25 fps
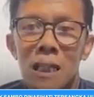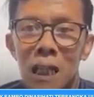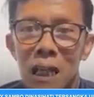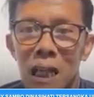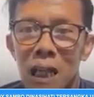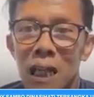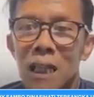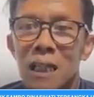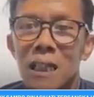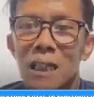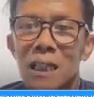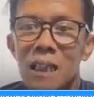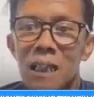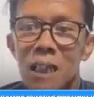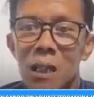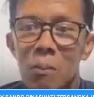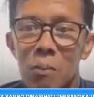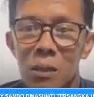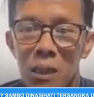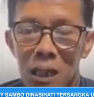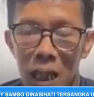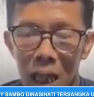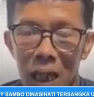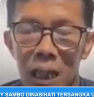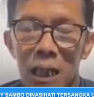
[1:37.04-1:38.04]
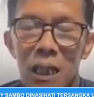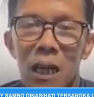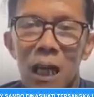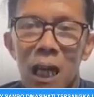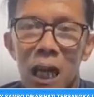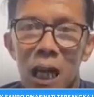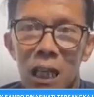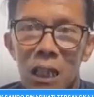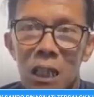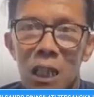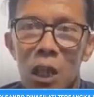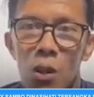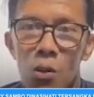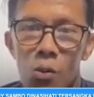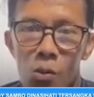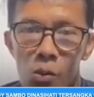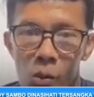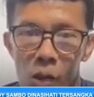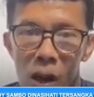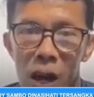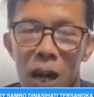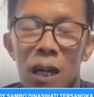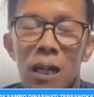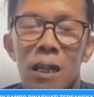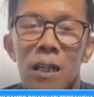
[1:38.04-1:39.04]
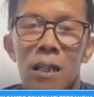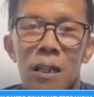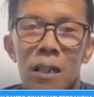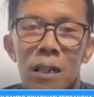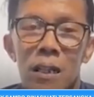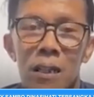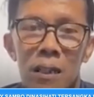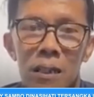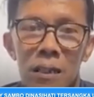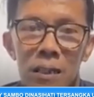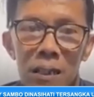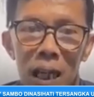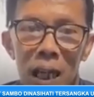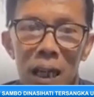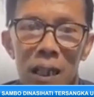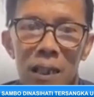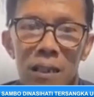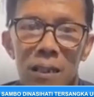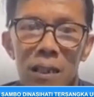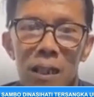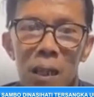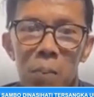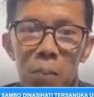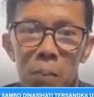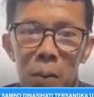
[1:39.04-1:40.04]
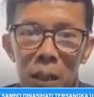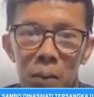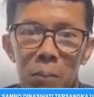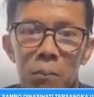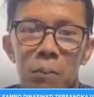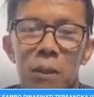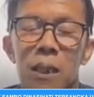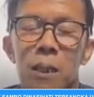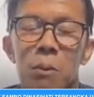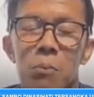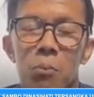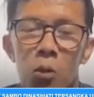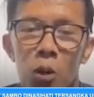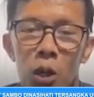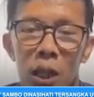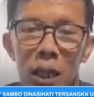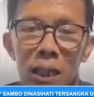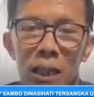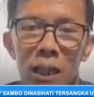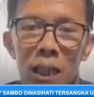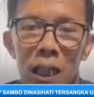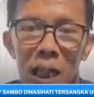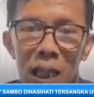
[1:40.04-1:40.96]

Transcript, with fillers: Di video tersebut ada pula nama Kapolda Metro Jaya Irjen Fadil